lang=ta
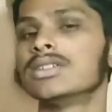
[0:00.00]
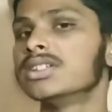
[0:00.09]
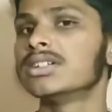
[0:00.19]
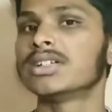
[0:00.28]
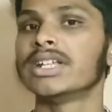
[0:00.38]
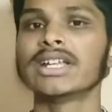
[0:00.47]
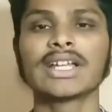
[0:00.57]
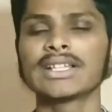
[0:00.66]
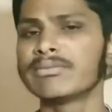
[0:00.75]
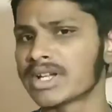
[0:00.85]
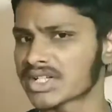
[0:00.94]
வந்து நீங்க
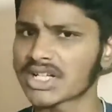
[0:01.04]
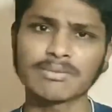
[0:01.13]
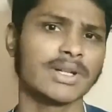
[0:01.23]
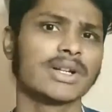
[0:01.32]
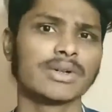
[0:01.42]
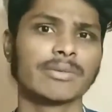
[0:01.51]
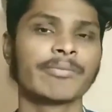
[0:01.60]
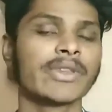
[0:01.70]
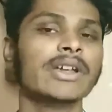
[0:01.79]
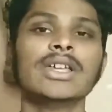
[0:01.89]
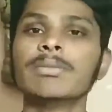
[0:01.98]
அதை மெஷர் பண்ணணும்
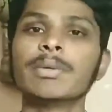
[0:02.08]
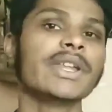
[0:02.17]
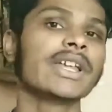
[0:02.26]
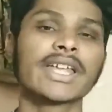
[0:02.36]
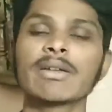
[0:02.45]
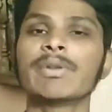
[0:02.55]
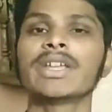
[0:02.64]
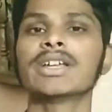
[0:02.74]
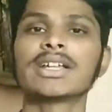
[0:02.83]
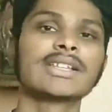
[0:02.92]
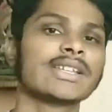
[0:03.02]
இப்போ நீங்க கேட்பீங்க
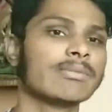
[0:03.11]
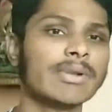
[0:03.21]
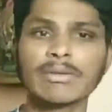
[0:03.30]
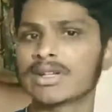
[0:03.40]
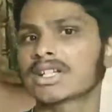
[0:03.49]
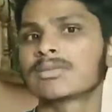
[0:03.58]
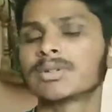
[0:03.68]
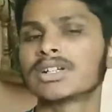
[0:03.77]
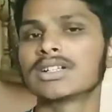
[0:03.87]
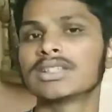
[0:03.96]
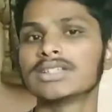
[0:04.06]
நான் அதை எப்படி மெஷர்
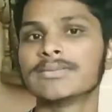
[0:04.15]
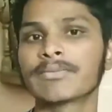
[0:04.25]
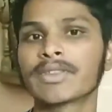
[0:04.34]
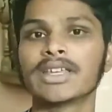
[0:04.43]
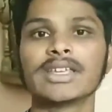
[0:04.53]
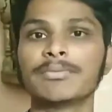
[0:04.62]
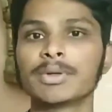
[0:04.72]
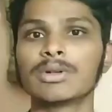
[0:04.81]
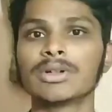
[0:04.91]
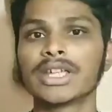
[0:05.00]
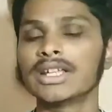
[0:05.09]
பண்ணுறது இப்போ
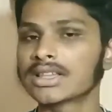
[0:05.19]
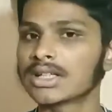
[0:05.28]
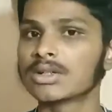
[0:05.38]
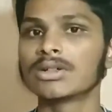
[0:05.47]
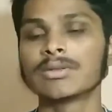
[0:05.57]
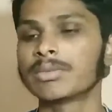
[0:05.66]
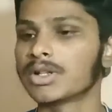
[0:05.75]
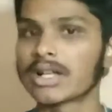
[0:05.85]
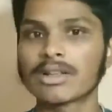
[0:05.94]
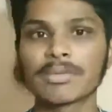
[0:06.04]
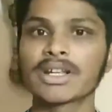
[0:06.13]
எனக்கு தவ இப்போ
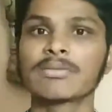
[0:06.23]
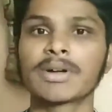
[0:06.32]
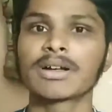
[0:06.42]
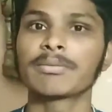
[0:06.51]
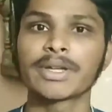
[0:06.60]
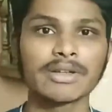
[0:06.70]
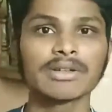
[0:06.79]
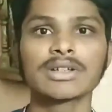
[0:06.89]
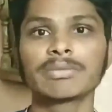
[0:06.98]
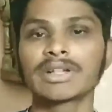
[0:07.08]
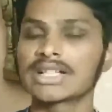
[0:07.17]
நிறைய பேர் இருப்பாங்க பெரியவங்க
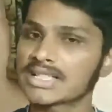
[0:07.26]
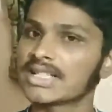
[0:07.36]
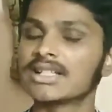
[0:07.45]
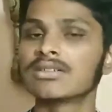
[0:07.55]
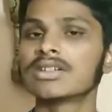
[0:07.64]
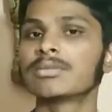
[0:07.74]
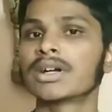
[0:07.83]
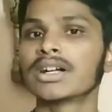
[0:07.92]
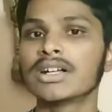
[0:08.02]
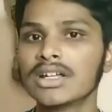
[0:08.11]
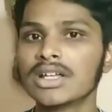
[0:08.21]
இருப்பாங்க சின்னவங்க
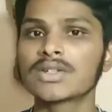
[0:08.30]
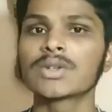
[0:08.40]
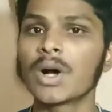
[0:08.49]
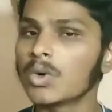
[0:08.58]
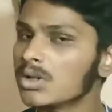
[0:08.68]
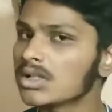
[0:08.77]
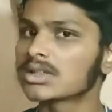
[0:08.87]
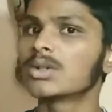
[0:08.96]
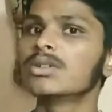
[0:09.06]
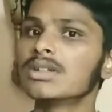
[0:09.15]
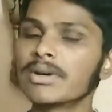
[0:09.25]
இருப்பாங்க ஸோ அவங்களுக்கு
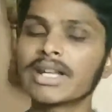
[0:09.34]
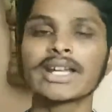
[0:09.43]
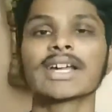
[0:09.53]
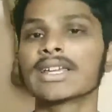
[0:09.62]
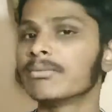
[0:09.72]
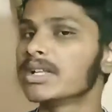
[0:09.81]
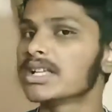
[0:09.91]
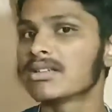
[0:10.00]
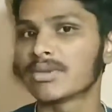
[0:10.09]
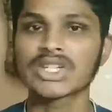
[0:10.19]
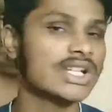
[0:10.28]
தகுந்த மாதிரி நாங்கள் எப்படி
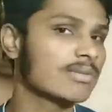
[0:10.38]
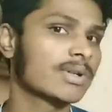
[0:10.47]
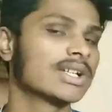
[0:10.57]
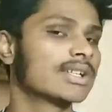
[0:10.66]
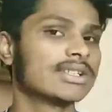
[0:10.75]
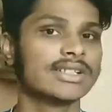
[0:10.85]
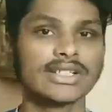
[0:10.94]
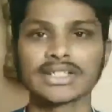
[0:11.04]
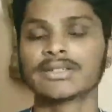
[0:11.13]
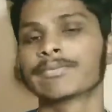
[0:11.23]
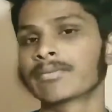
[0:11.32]
அதை மெஷர்
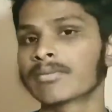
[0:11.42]
பண்ணுறதுன்னுட்டு